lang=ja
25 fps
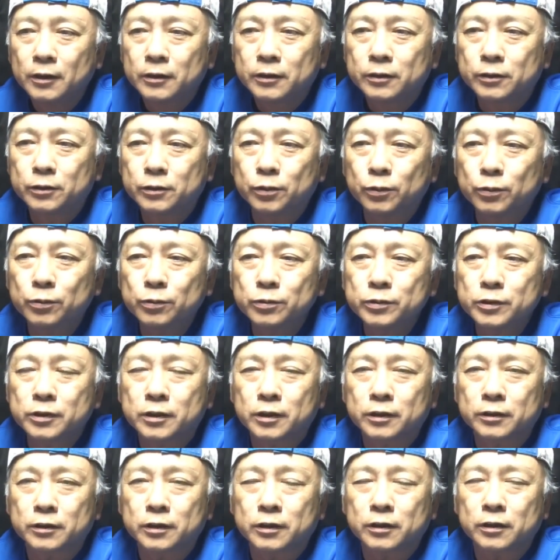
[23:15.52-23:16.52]
どうに
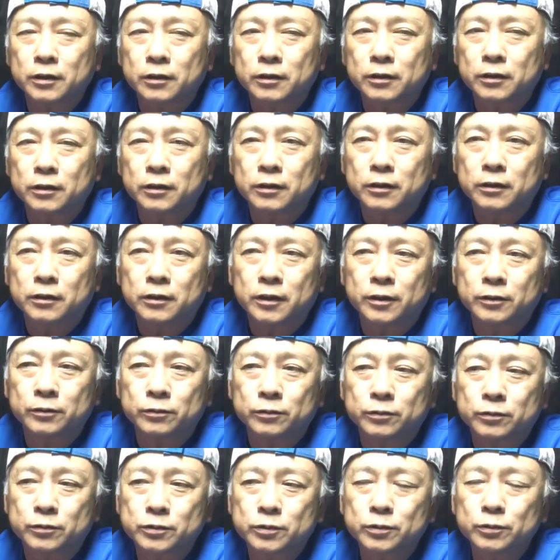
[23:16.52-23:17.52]
かね、なんか、あ
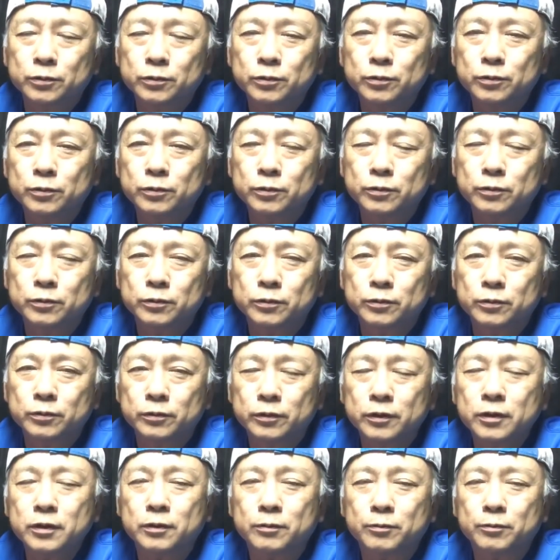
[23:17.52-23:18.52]
の、その
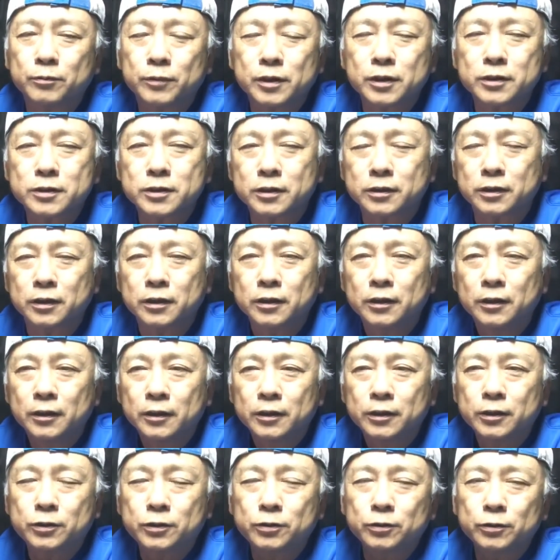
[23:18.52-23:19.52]
ね、皆さんに
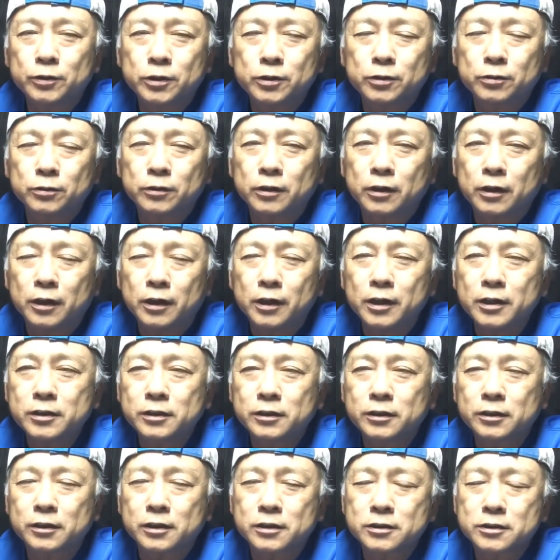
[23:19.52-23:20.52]
一人一人に合っ
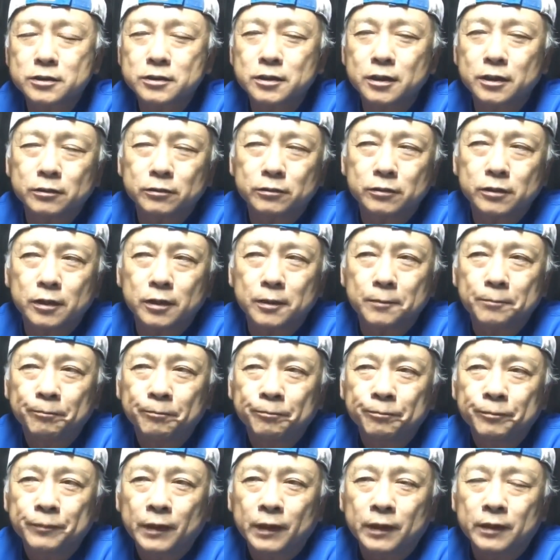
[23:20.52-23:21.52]
たスタイルで、
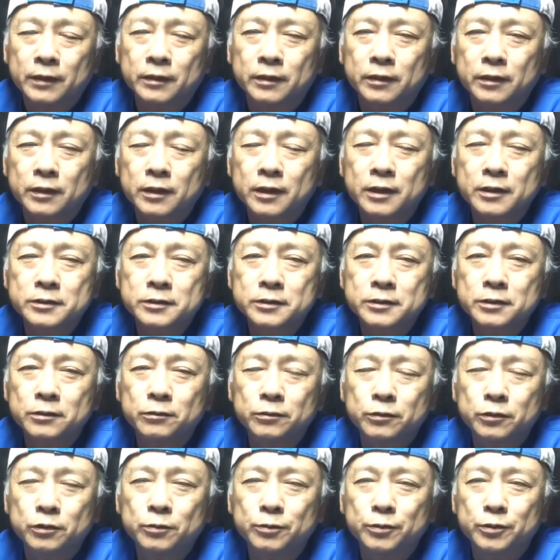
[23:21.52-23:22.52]
えー、感染
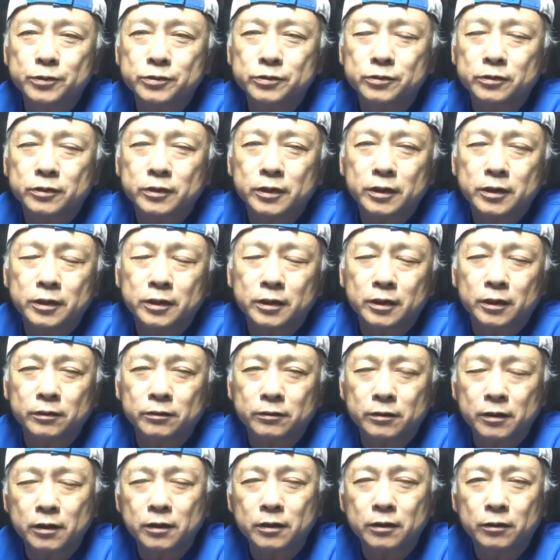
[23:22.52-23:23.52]
を予防する何かの
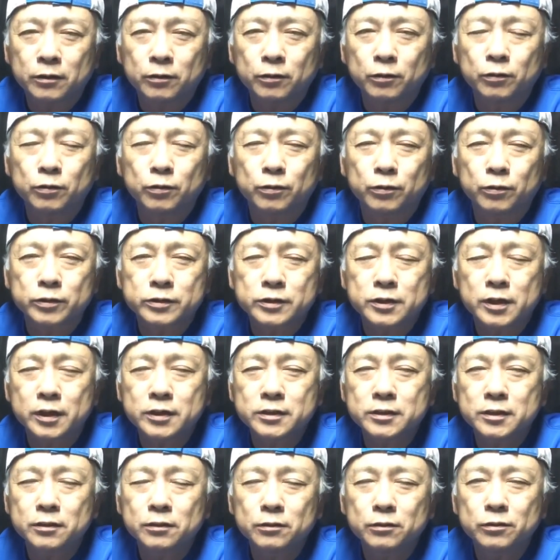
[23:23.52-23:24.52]
ね、方法、最
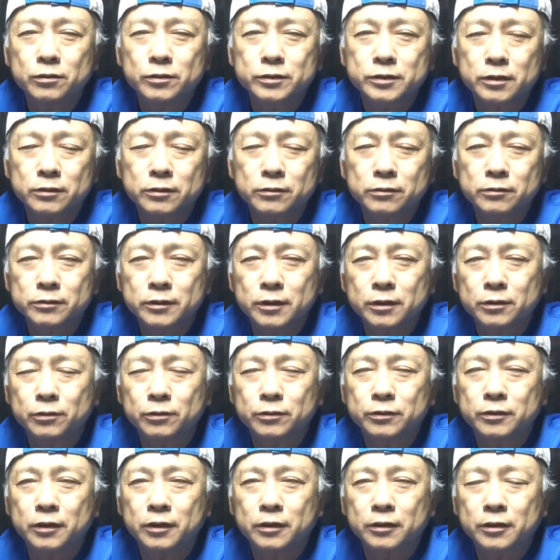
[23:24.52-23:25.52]
善の方策をね、
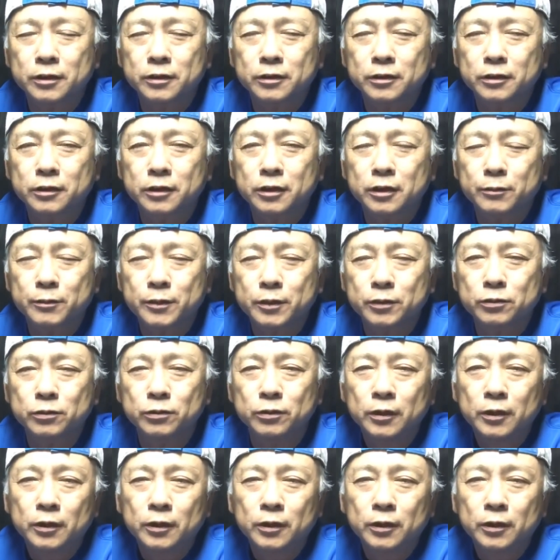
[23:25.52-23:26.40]
取っていただければと、